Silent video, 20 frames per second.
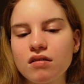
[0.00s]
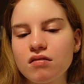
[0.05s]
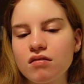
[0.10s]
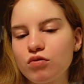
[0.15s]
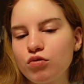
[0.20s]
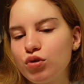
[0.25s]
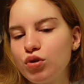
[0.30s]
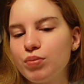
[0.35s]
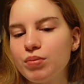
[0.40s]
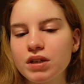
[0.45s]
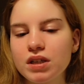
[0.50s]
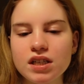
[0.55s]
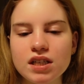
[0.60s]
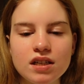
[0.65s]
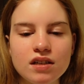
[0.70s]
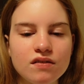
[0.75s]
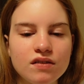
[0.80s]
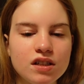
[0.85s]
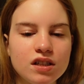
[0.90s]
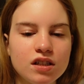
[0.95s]
Group
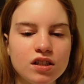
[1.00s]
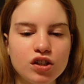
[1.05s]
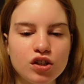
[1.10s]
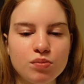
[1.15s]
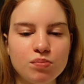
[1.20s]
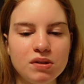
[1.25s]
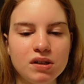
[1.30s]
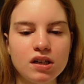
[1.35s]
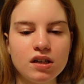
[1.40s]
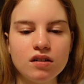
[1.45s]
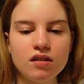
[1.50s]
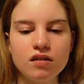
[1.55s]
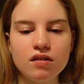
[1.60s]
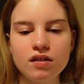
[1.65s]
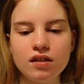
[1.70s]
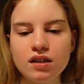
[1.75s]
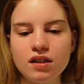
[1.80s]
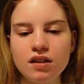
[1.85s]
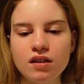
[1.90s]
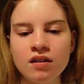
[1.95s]
Activity, Spiele
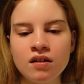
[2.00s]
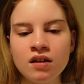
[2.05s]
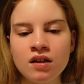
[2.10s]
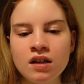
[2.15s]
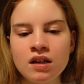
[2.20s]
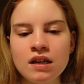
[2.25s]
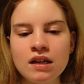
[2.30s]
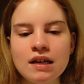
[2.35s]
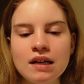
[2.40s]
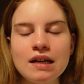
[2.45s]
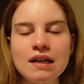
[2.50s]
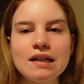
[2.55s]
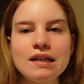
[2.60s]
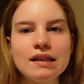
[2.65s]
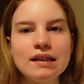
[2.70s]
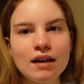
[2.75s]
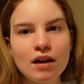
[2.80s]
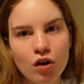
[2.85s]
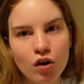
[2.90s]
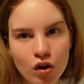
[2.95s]
in
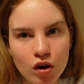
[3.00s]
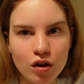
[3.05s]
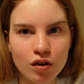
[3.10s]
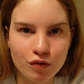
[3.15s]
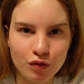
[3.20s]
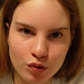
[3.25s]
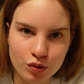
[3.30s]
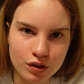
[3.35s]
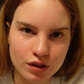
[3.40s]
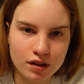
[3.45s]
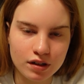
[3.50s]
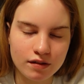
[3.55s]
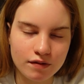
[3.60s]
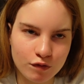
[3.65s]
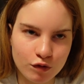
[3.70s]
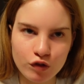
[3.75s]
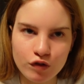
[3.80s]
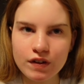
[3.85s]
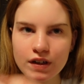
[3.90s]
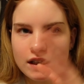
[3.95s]
der Hall, wo,
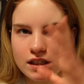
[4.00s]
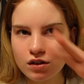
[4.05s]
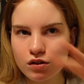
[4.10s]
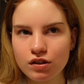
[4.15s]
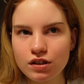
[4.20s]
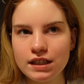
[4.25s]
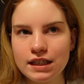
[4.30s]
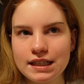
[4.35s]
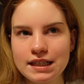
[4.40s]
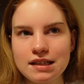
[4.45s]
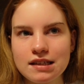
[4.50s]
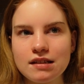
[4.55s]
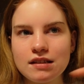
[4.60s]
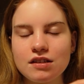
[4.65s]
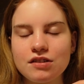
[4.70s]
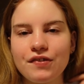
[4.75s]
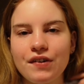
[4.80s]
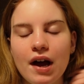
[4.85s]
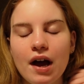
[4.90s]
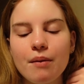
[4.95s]
wo wir jetzt auch die letzten
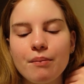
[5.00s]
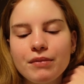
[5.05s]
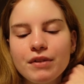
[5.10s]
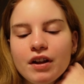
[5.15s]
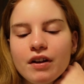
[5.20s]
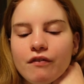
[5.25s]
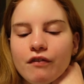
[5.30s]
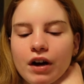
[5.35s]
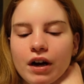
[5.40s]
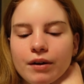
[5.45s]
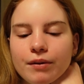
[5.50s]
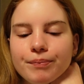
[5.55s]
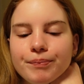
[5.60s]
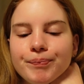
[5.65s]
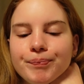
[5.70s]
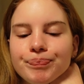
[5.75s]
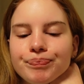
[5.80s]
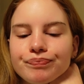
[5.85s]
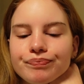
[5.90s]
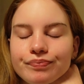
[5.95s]
zwei Abende waren.
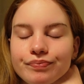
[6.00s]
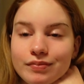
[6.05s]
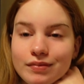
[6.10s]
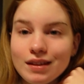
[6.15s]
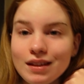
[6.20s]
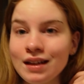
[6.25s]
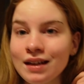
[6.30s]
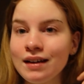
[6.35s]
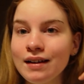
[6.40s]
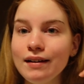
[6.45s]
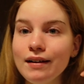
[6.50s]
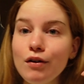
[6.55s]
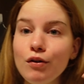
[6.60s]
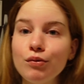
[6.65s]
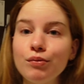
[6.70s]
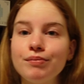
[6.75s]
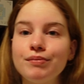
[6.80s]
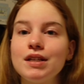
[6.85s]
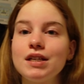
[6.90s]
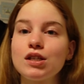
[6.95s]

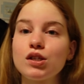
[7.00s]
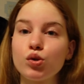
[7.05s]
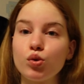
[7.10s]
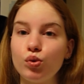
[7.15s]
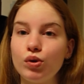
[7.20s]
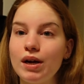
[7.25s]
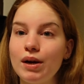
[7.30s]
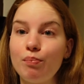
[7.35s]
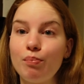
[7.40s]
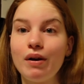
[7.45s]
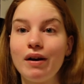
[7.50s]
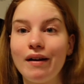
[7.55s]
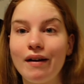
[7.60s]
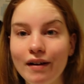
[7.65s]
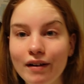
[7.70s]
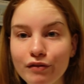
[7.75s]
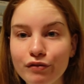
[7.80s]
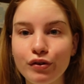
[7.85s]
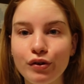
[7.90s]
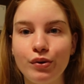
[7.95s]
Genau, das ist so der
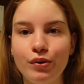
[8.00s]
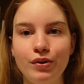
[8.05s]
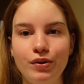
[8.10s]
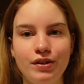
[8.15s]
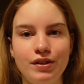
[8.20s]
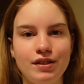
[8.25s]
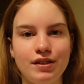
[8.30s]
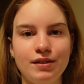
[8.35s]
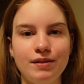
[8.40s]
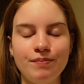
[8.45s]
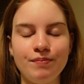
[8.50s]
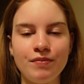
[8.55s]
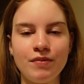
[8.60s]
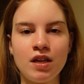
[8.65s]
Plan für heute.